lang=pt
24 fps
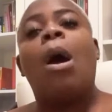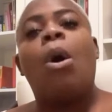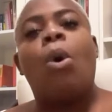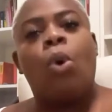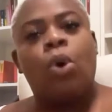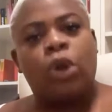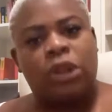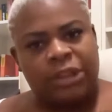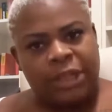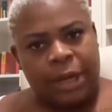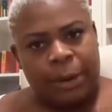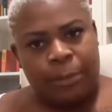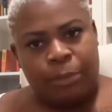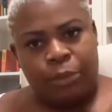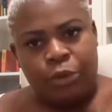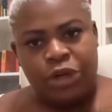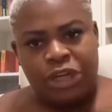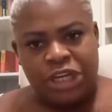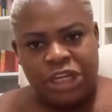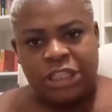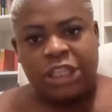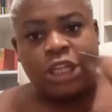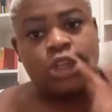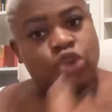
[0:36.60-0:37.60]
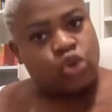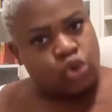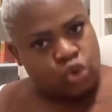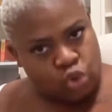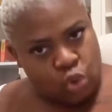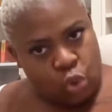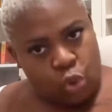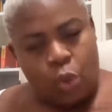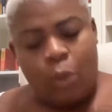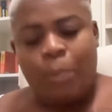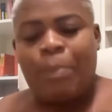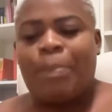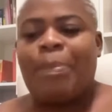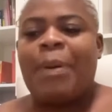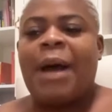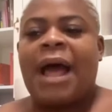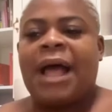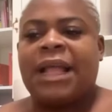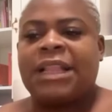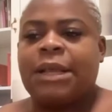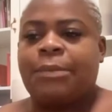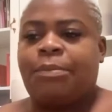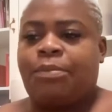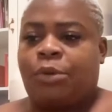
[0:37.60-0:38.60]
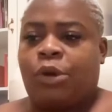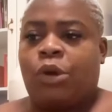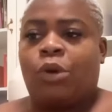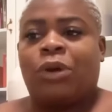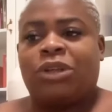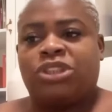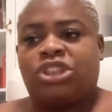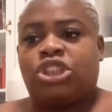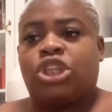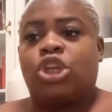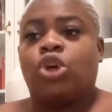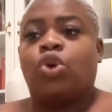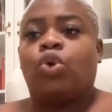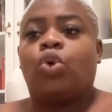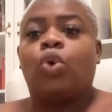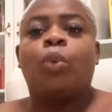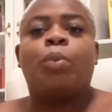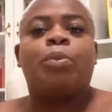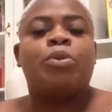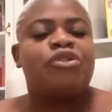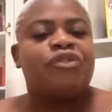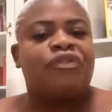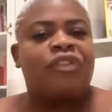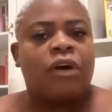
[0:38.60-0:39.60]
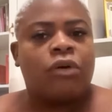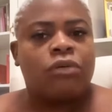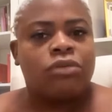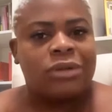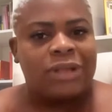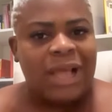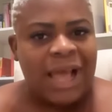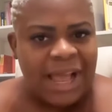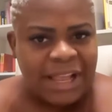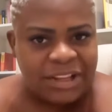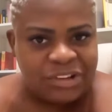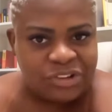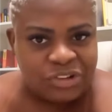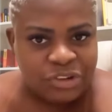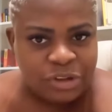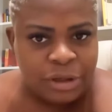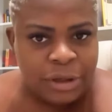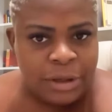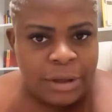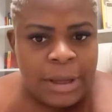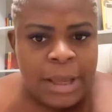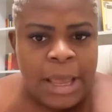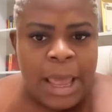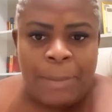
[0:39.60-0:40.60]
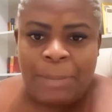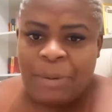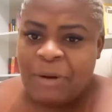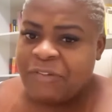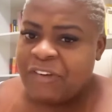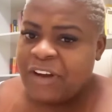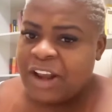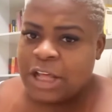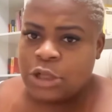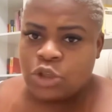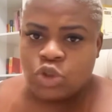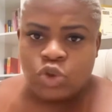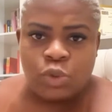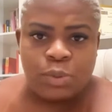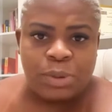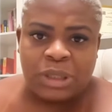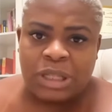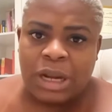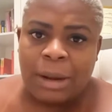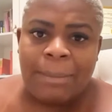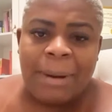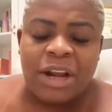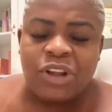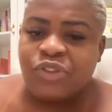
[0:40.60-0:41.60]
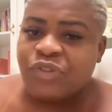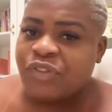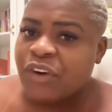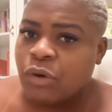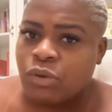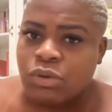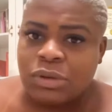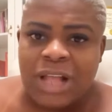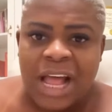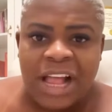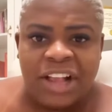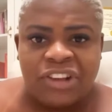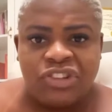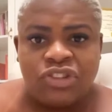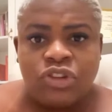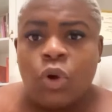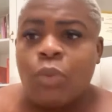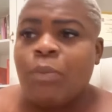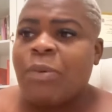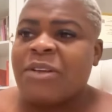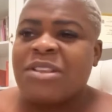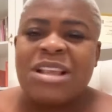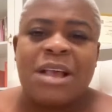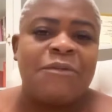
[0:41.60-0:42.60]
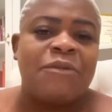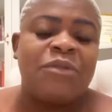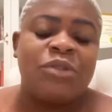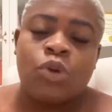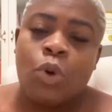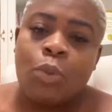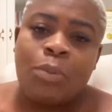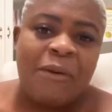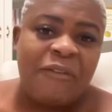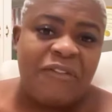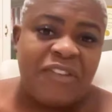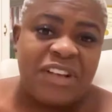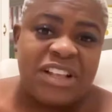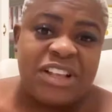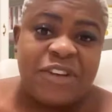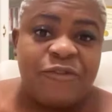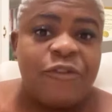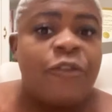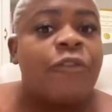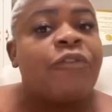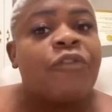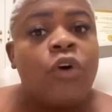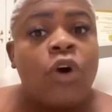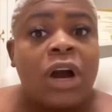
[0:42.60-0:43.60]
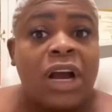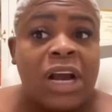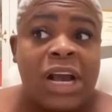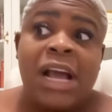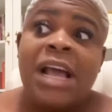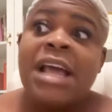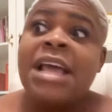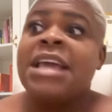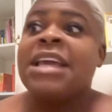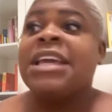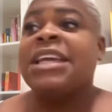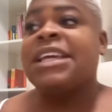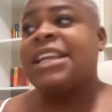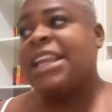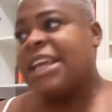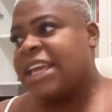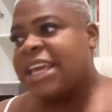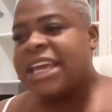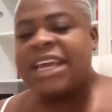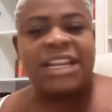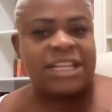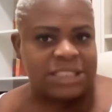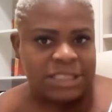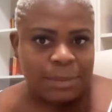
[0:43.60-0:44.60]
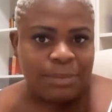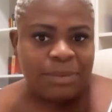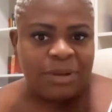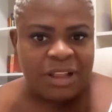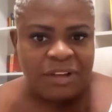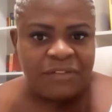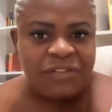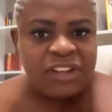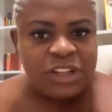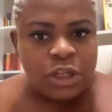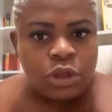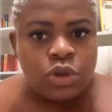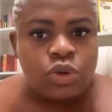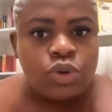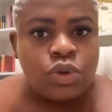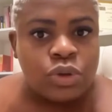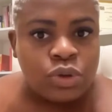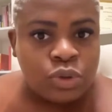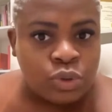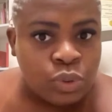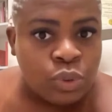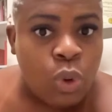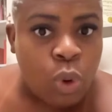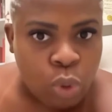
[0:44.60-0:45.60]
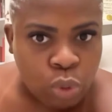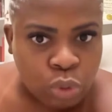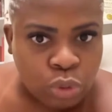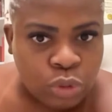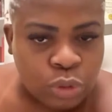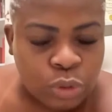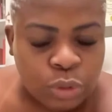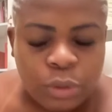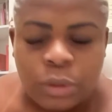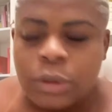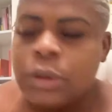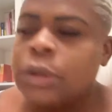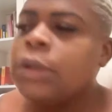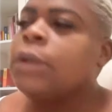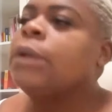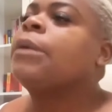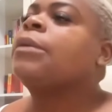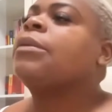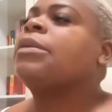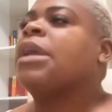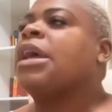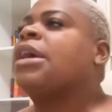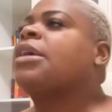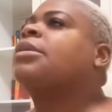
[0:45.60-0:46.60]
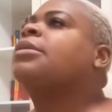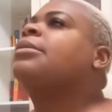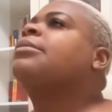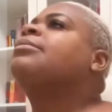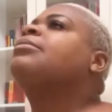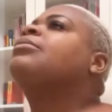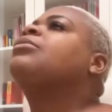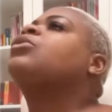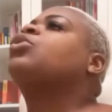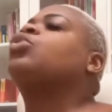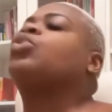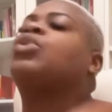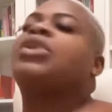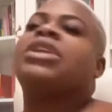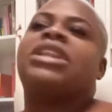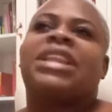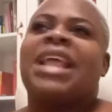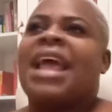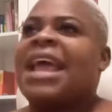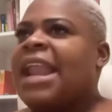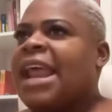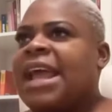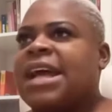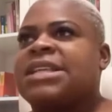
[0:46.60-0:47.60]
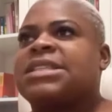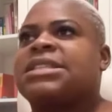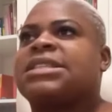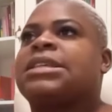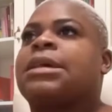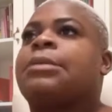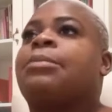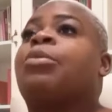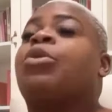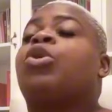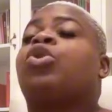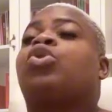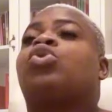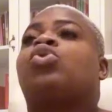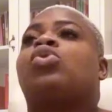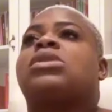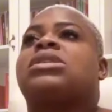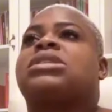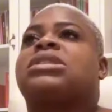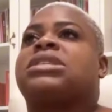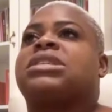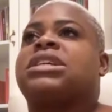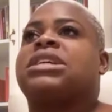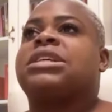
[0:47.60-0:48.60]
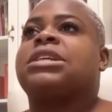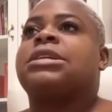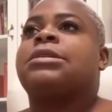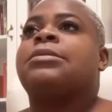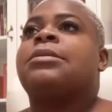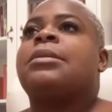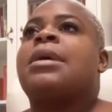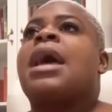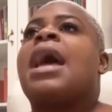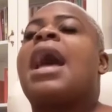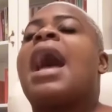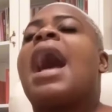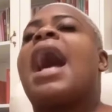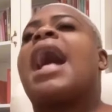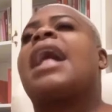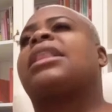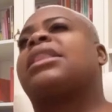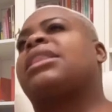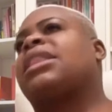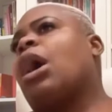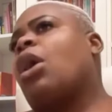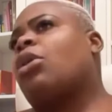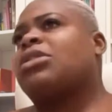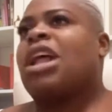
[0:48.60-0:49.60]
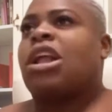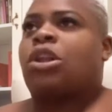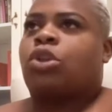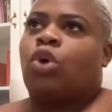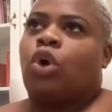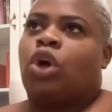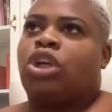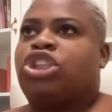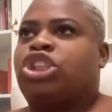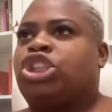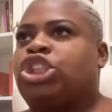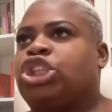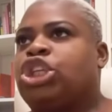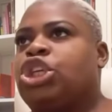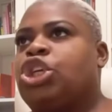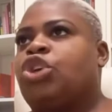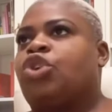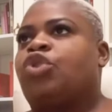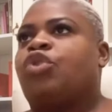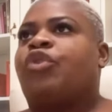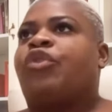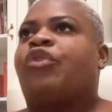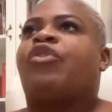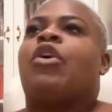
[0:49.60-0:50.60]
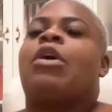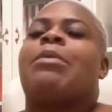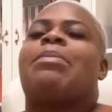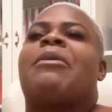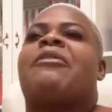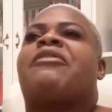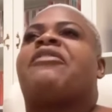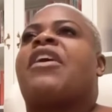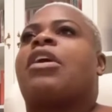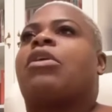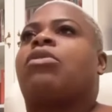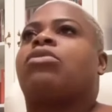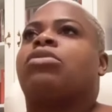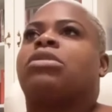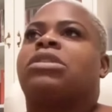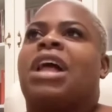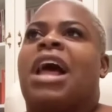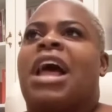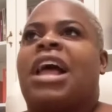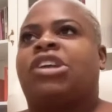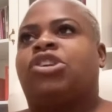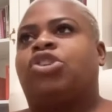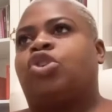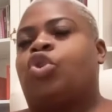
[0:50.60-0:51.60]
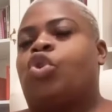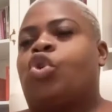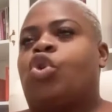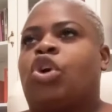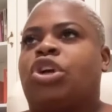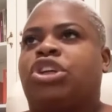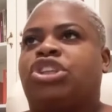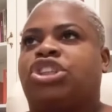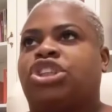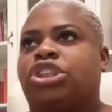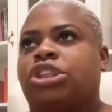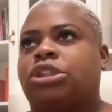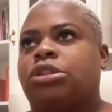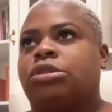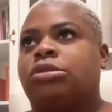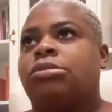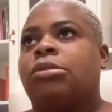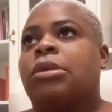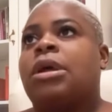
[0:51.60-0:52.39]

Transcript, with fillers: outra bonita, desocupada, porque eu acho que grupo de faculdade é para falar sobre trabalho de faculdade, não para não pra fazer fofoca e nem querer saber da vida do, do outro, né? Não interessa. Botou assim: a tal da Todinho foi pra faculdade hoje?